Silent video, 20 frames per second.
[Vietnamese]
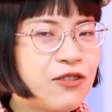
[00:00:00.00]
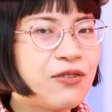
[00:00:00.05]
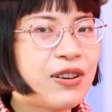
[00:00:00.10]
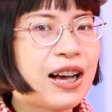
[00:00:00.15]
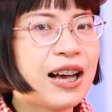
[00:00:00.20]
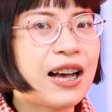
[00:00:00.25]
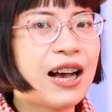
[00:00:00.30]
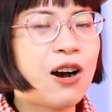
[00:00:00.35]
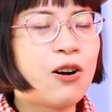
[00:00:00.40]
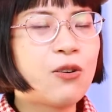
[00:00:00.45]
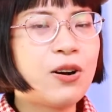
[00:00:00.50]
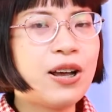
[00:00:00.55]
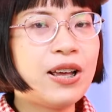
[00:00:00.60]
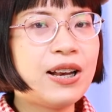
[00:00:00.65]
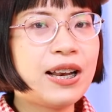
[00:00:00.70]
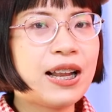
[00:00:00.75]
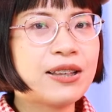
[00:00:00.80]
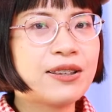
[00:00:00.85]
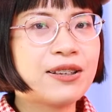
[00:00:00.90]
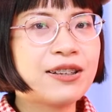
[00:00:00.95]
và hầu
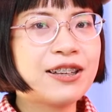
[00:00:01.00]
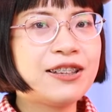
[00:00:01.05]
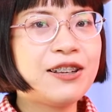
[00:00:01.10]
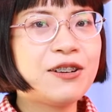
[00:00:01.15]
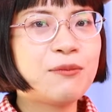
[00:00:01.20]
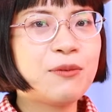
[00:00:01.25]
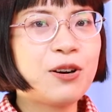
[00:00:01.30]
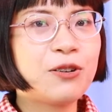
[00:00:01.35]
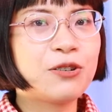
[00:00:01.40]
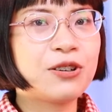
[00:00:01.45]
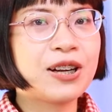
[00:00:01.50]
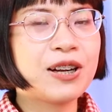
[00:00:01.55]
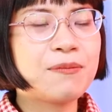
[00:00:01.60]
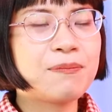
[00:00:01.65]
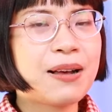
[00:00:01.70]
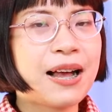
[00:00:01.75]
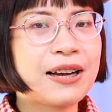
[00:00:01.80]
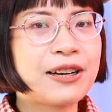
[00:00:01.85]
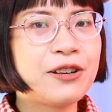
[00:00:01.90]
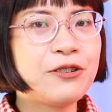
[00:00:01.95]
hết là những cái giấc mơ của
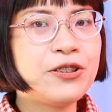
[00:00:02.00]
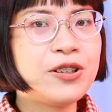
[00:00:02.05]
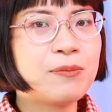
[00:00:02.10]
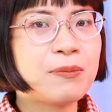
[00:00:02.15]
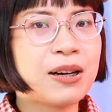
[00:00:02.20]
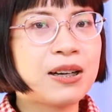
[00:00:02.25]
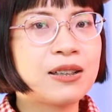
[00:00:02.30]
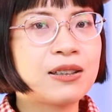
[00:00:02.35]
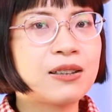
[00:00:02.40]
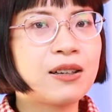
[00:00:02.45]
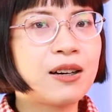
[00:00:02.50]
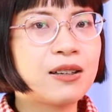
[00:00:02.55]
các bạn nếu như mà